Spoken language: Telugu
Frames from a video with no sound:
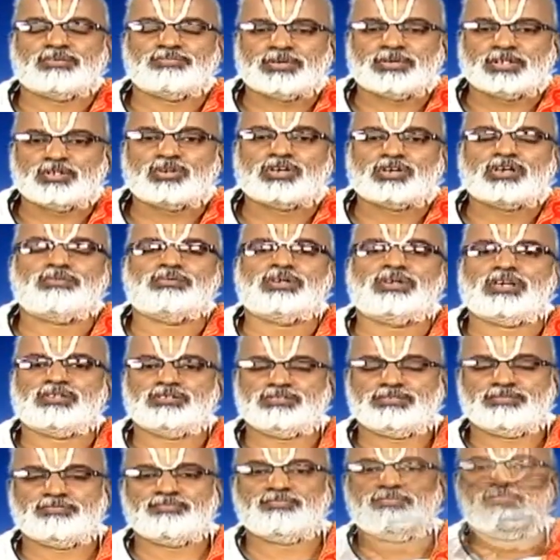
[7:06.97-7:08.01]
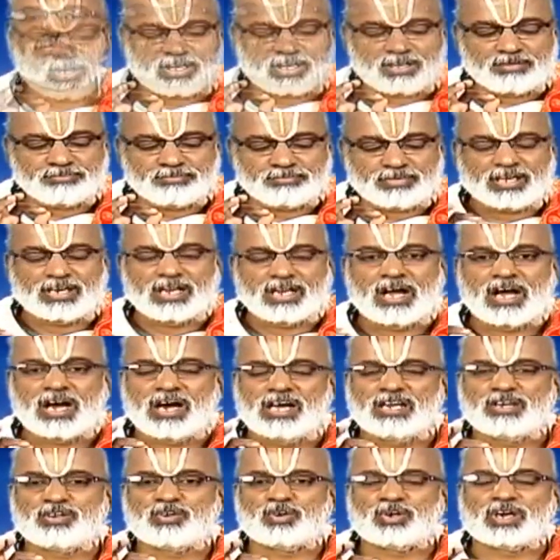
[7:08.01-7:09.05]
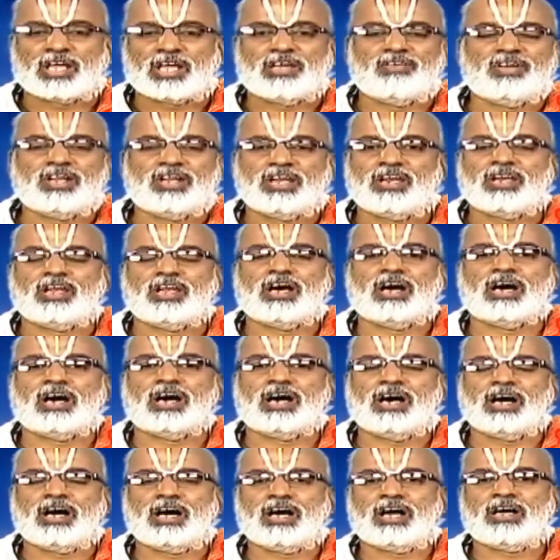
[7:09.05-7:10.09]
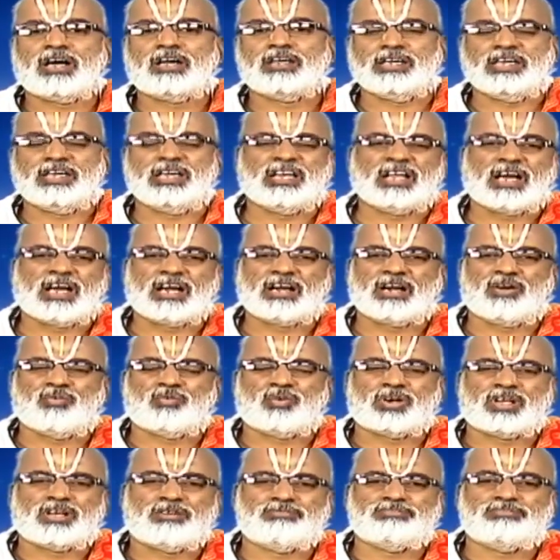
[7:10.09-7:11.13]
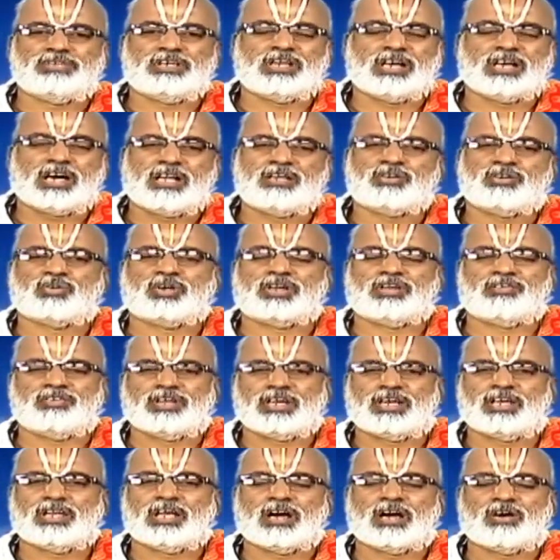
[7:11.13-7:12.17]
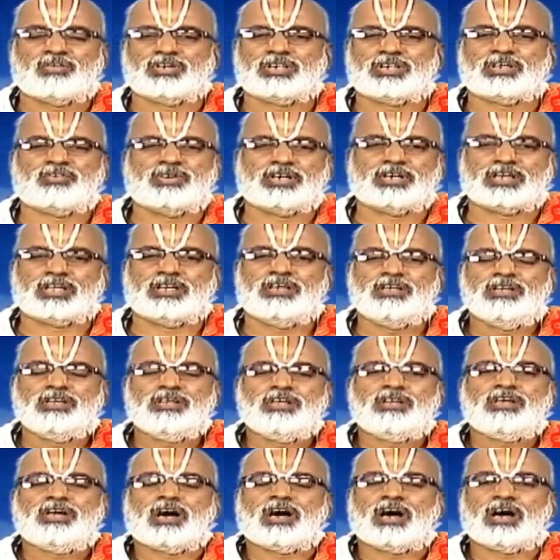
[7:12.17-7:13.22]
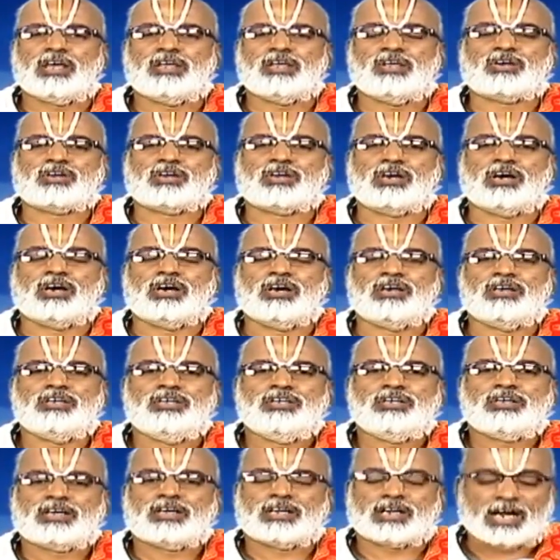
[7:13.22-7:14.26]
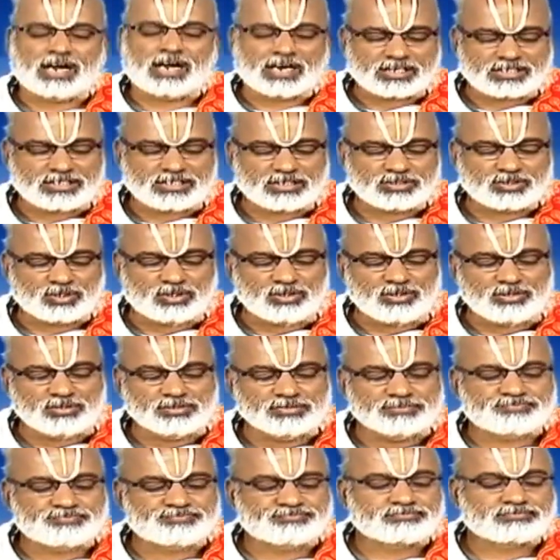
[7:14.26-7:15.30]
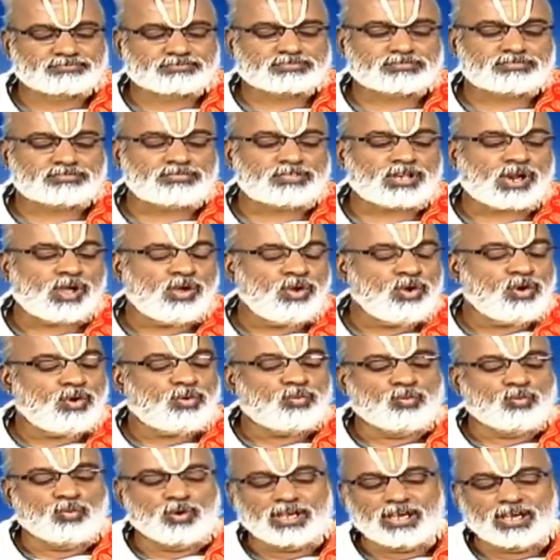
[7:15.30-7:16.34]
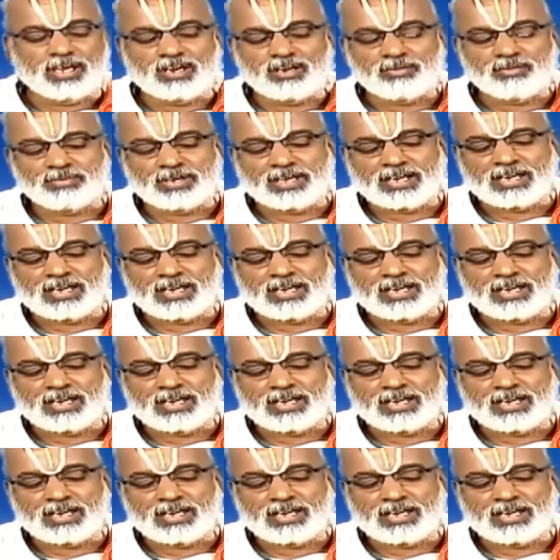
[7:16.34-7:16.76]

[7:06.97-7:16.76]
తప్ప దుఃఖం రాదు ఉడంబినాల్ కొరవెల్లా ఇలాగ ఉడంబినాల్ కొరవెల్లా ఉన్నటువంటి ఆ యొక్క రాక్షసులు ఉయిర్